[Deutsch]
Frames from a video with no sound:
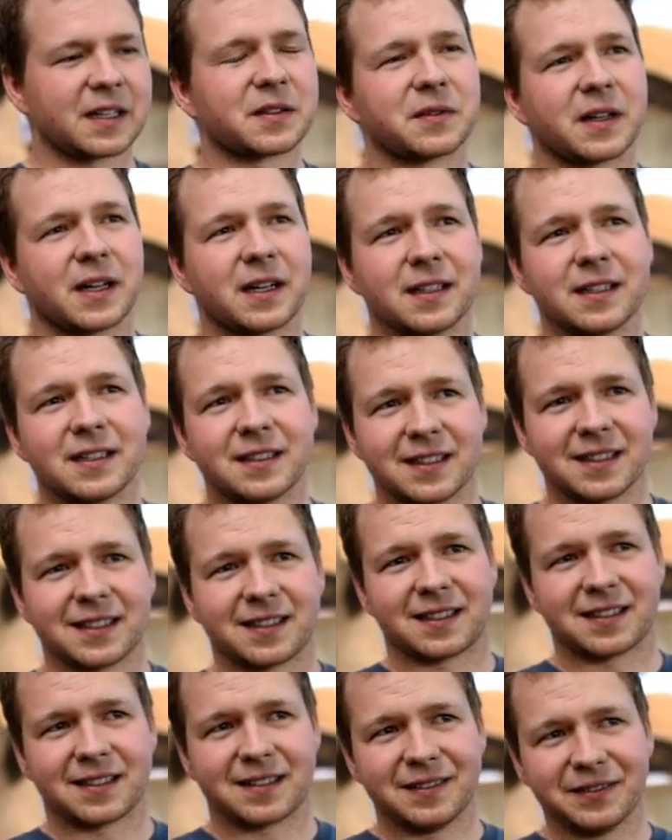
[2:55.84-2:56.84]
dass wir eigentlich nicht
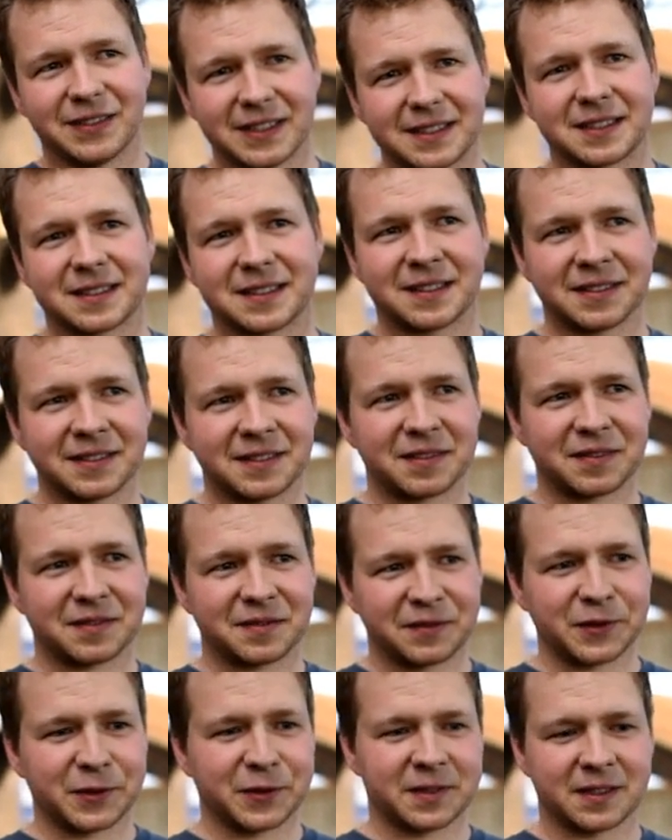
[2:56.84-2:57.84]
wissen,
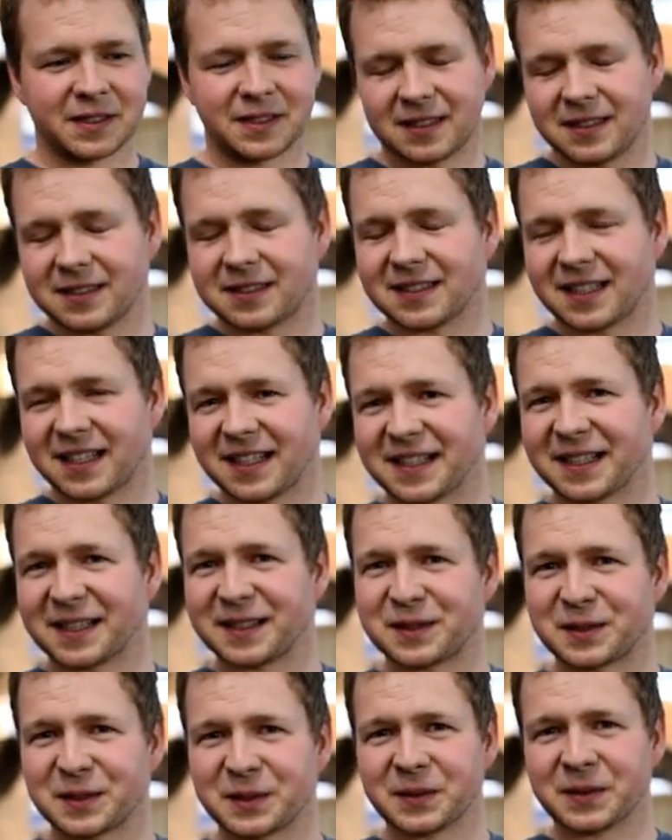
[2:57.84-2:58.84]
wie unsere nächsten
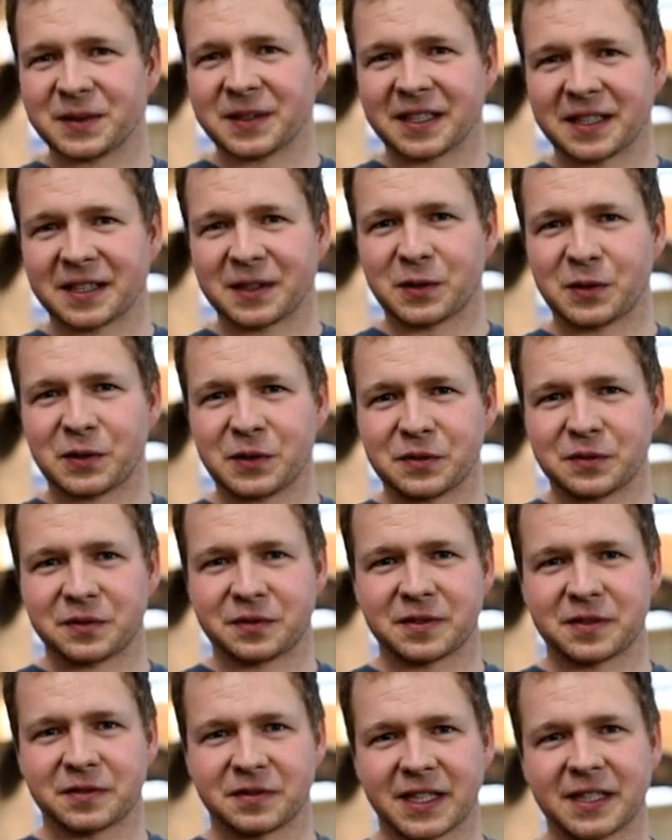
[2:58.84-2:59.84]
Generationen den Hof
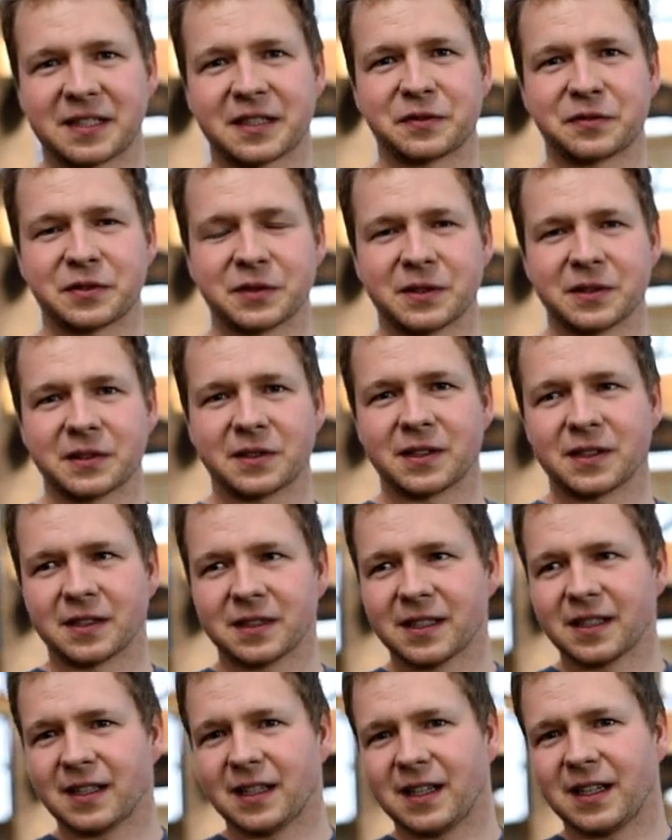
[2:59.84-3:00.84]
weiterführen können.
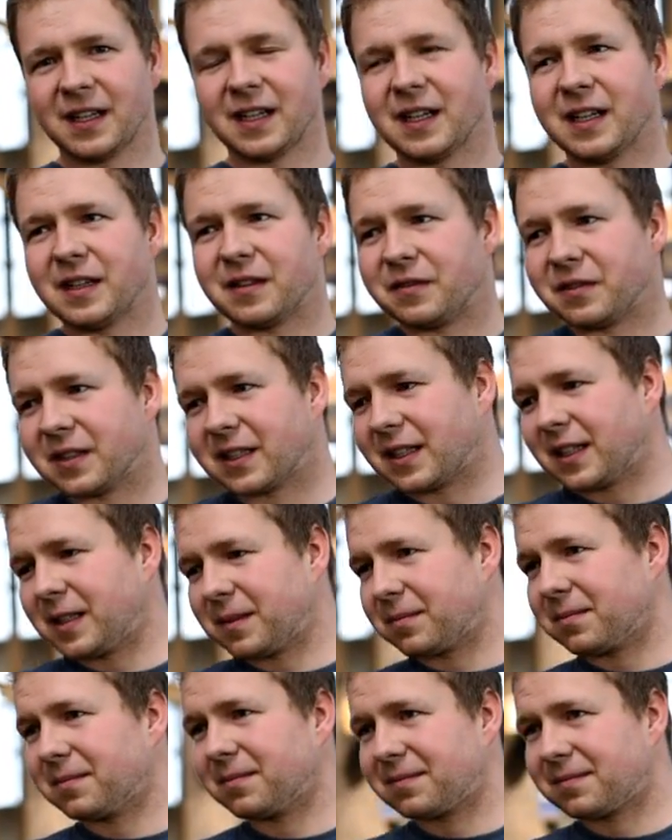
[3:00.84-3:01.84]
Wir
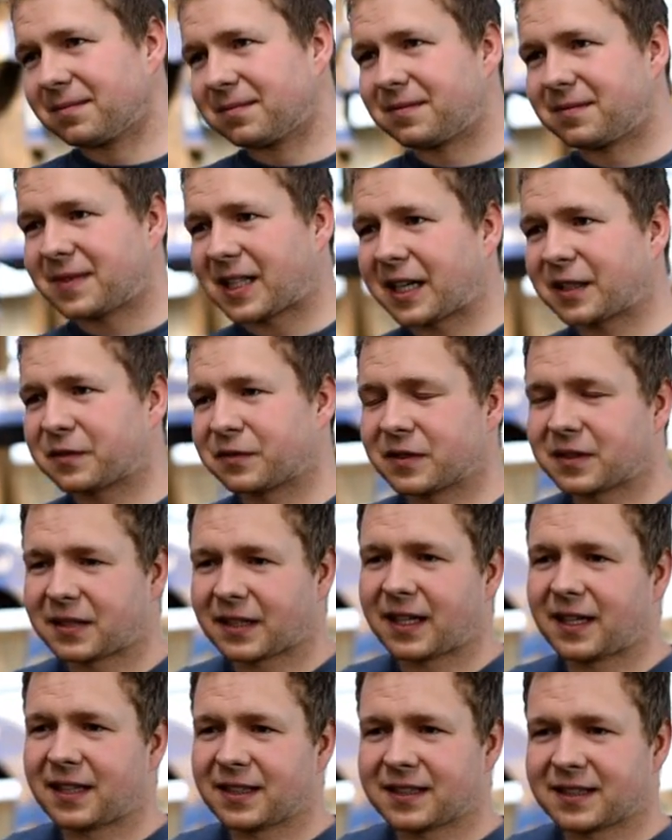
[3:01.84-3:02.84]
geben Tag für
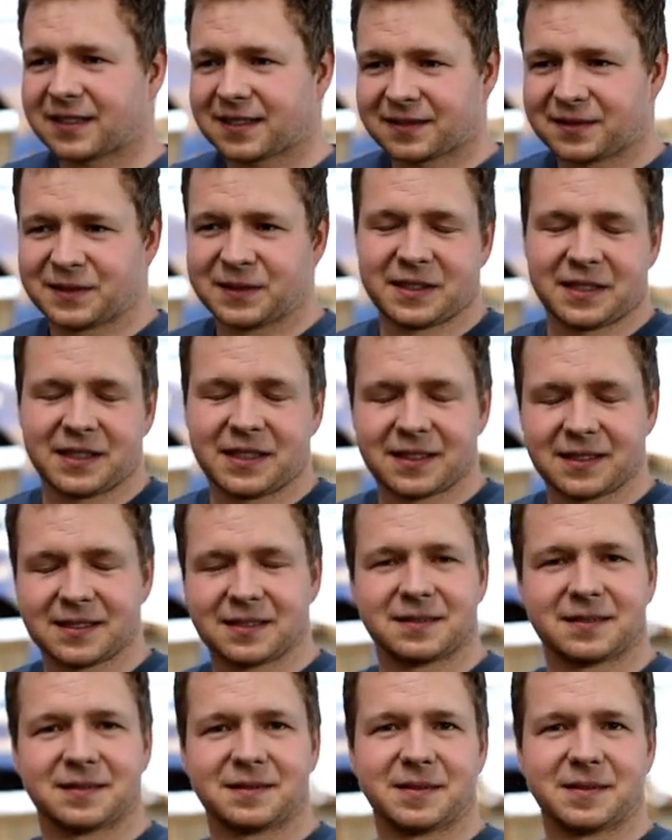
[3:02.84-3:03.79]
Tag unser